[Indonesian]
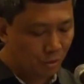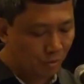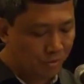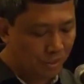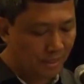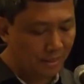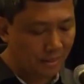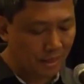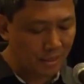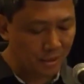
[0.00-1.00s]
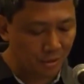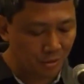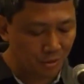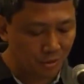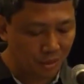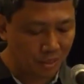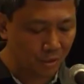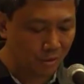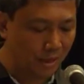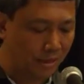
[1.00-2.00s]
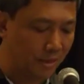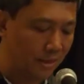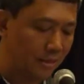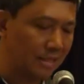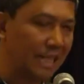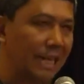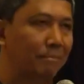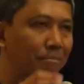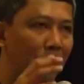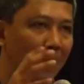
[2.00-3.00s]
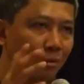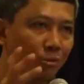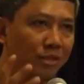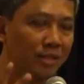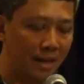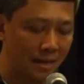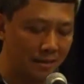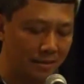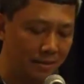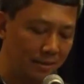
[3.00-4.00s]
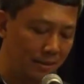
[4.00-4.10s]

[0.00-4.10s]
subjek rasio rasionalitas kemanusiaan